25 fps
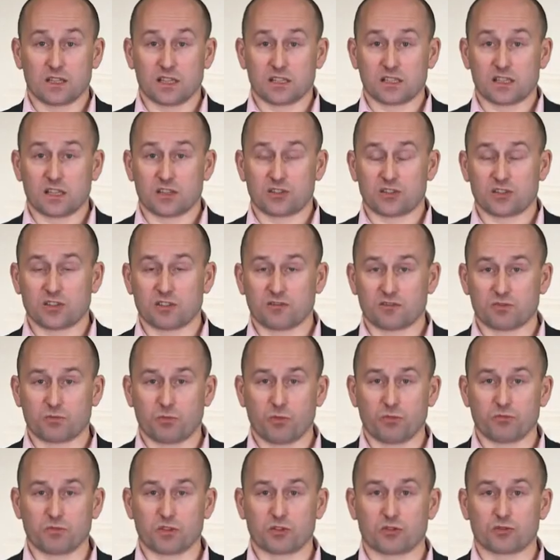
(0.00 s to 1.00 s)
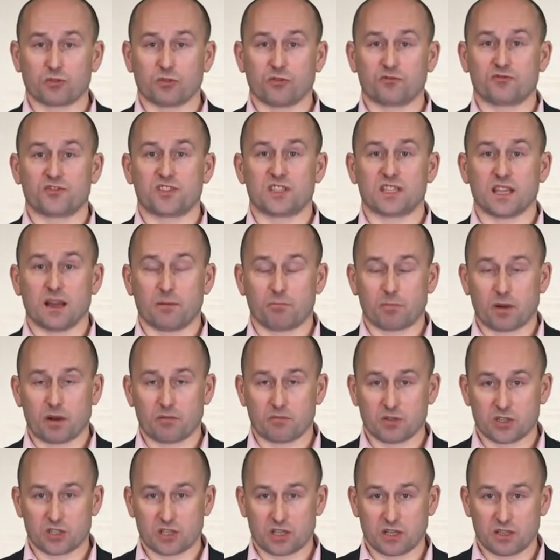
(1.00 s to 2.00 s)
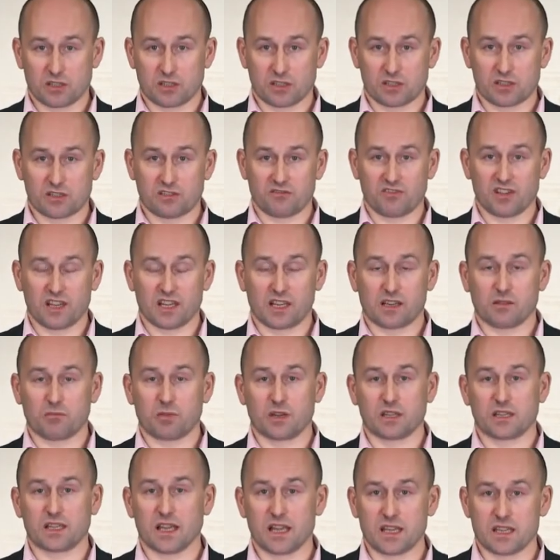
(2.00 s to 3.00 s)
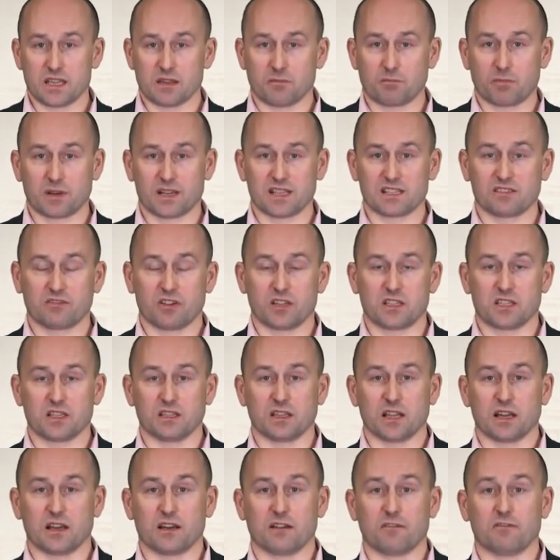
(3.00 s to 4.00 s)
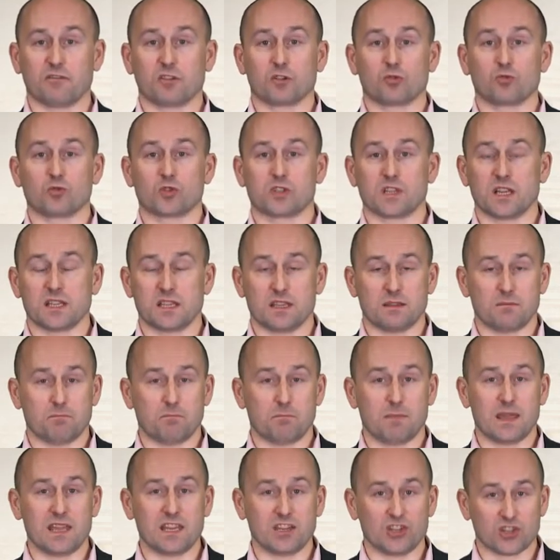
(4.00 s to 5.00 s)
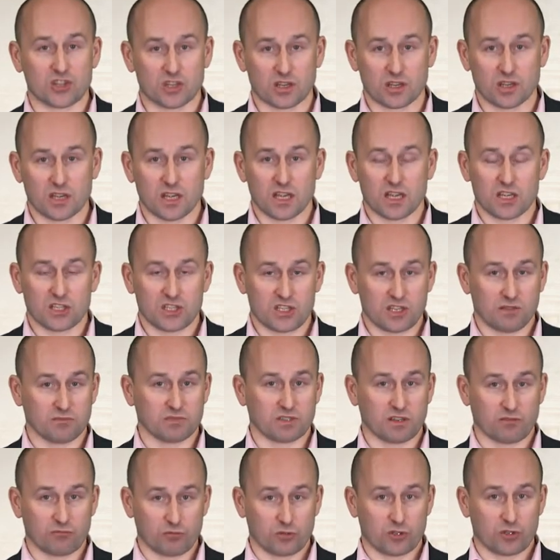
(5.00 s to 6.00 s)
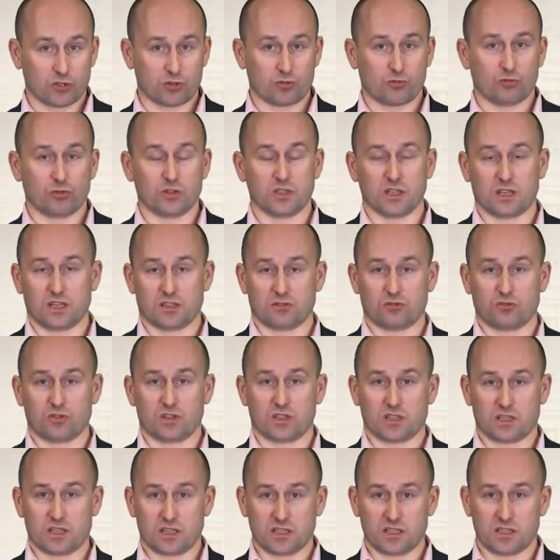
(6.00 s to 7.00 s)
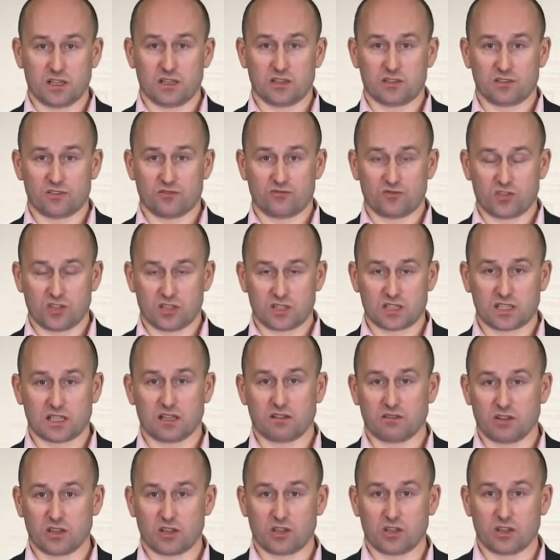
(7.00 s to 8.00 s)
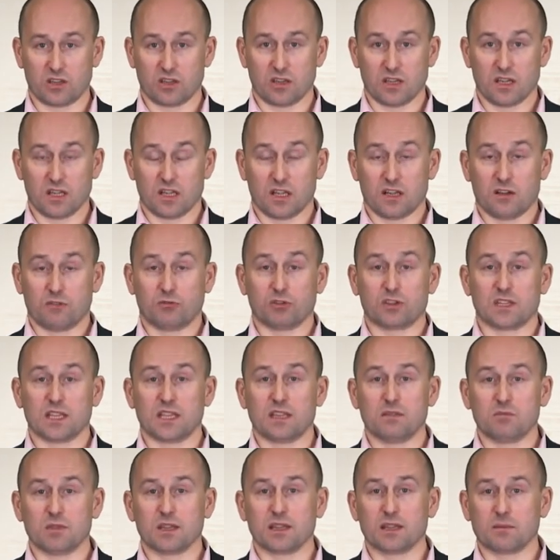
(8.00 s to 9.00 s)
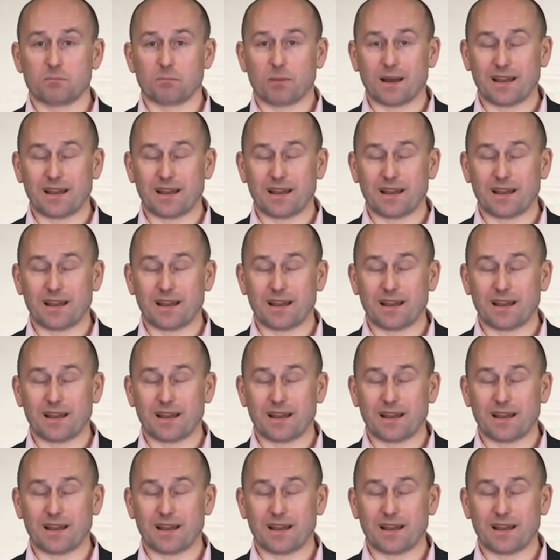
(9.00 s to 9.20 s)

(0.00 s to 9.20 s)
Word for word: Достаточно вспомнить, что вся промышленность Великобритании производила вооружений меньше, чем заводы «Шкоды», которые находились в Чехословакии. Вот именно